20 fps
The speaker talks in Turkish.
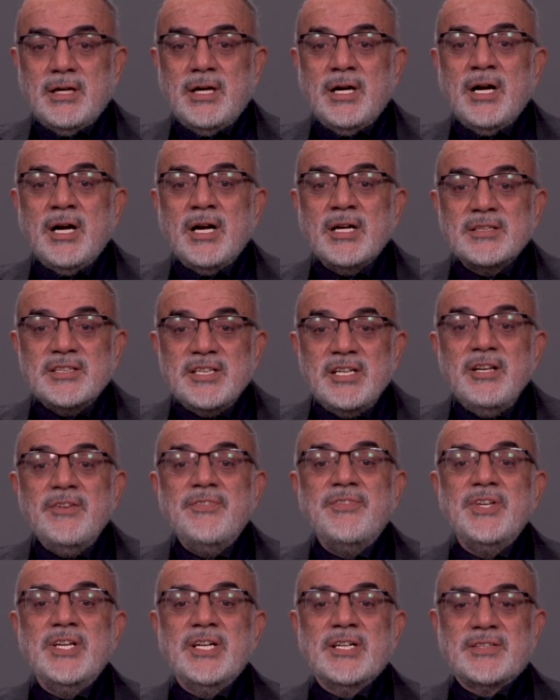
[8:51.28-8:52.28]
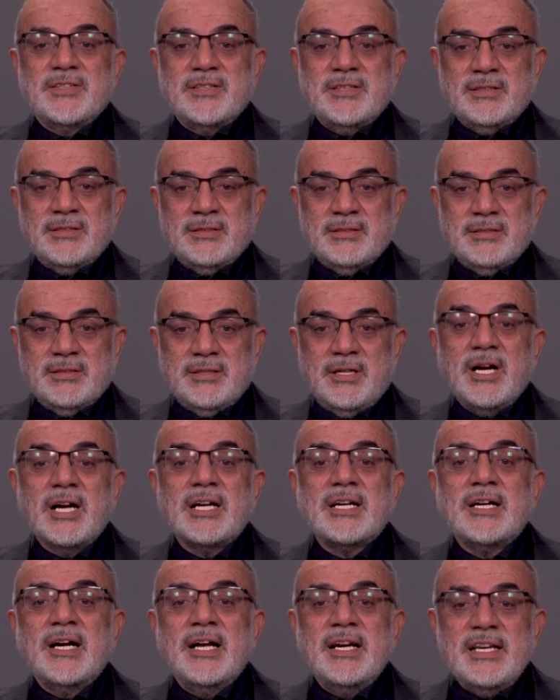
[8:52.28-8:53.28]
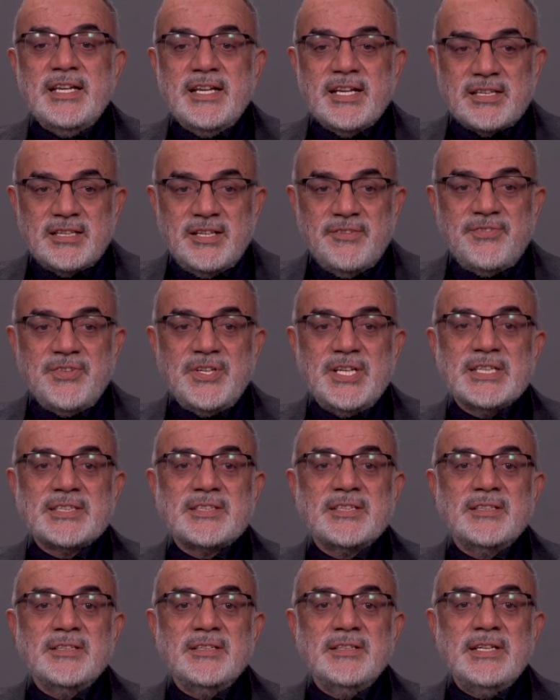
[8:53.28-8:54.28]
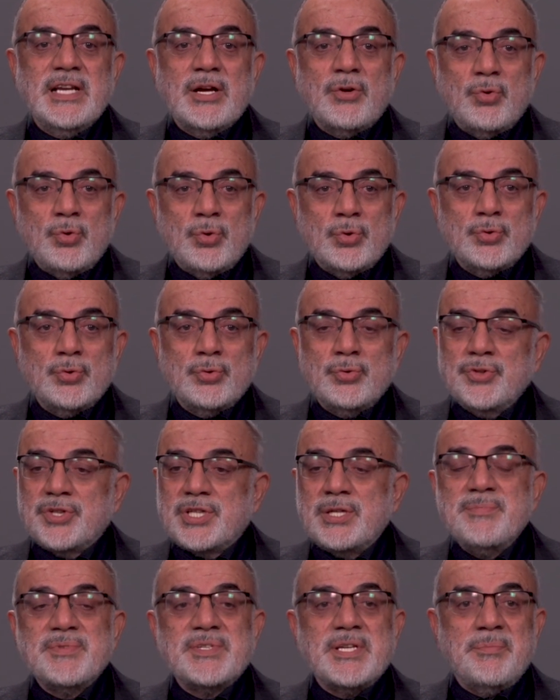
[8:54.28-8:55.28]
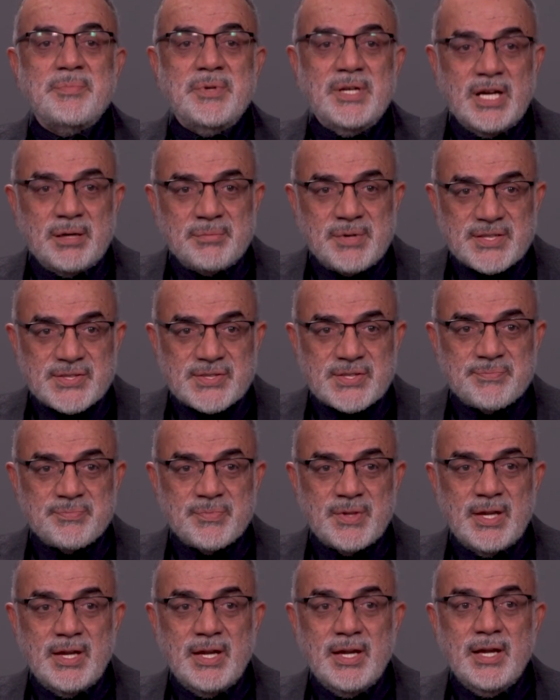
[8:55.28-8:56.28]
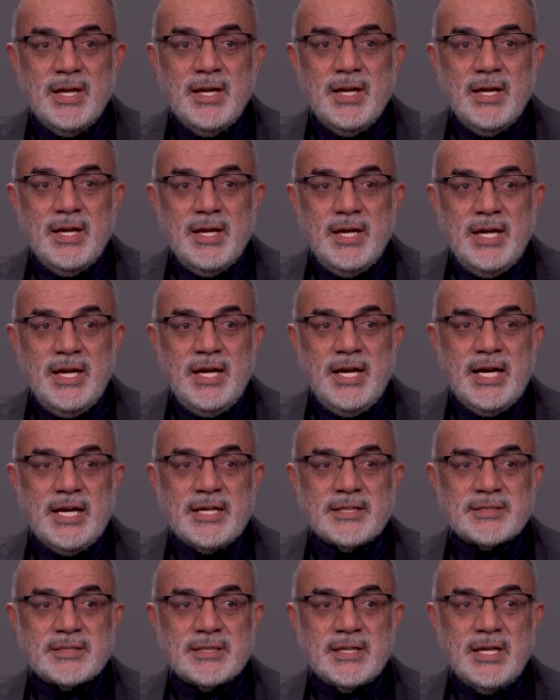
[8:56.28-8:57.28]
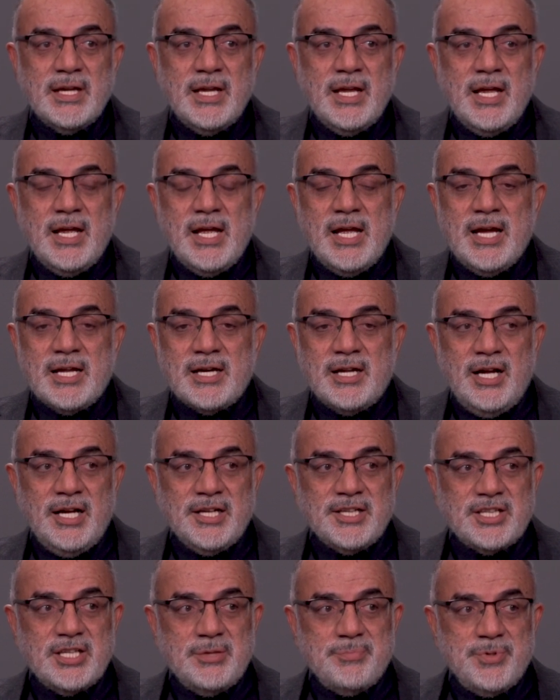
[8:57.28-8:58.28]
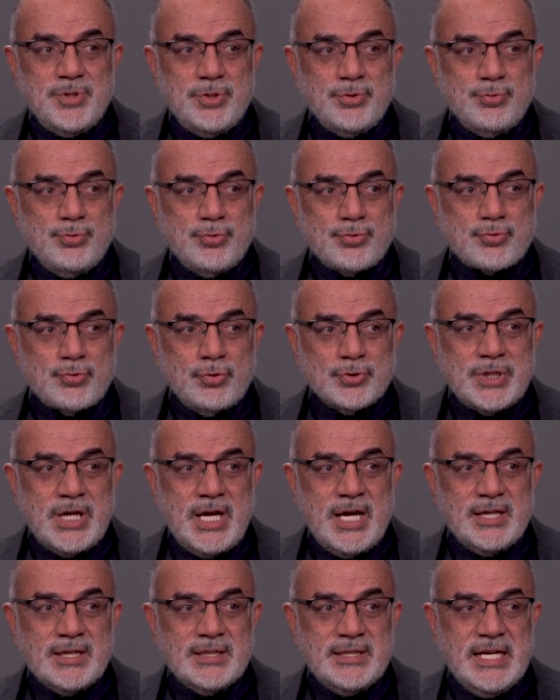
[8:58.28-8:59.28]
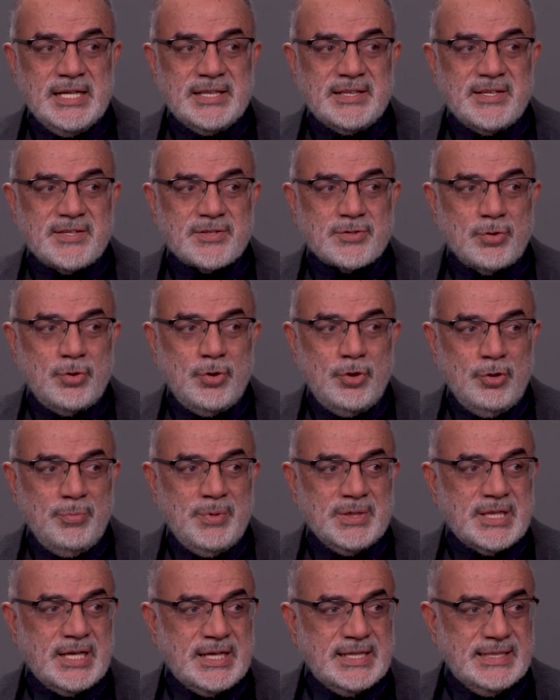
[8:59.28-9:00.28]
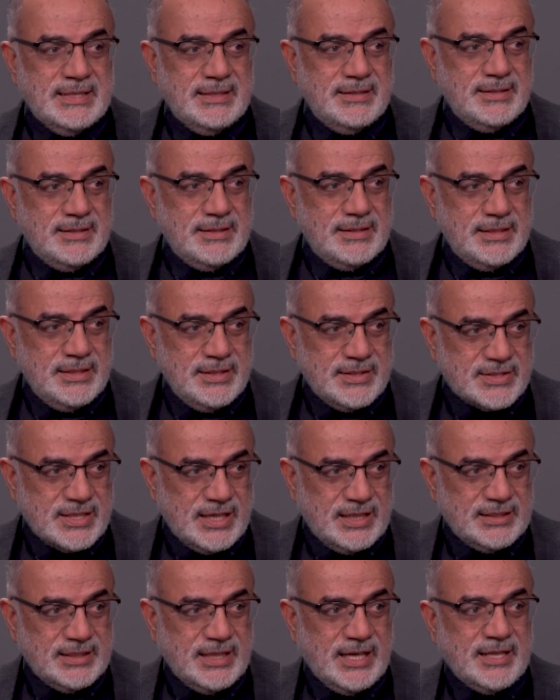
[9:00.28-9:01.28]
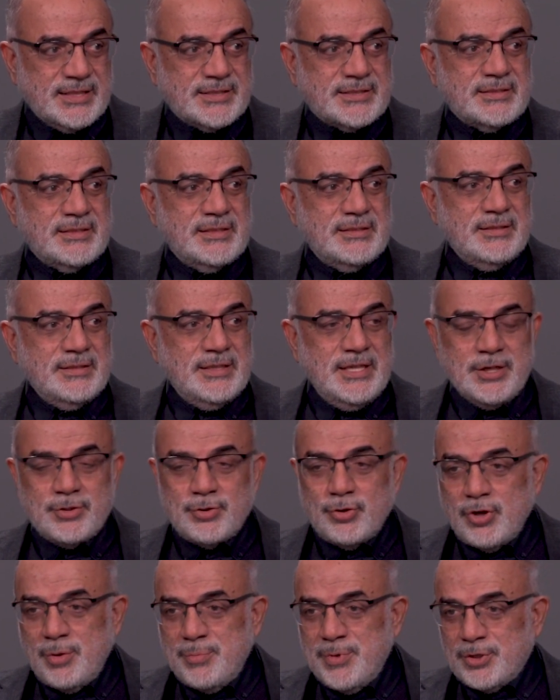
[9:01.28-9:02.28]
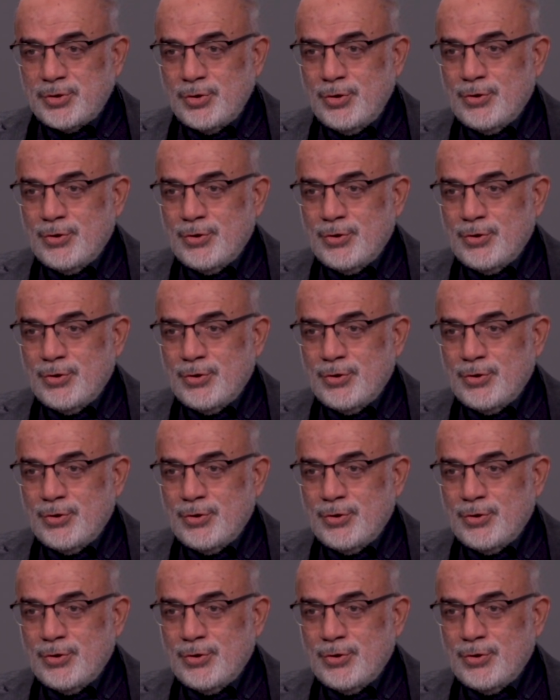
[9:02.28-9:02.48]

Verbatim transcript: adil fiyatın, hakkaniyetli fiyatın ne olduğunu kimse bilemez. Eğer herhangi bir güç odağının etkisi olmadan insanlar, ekonomik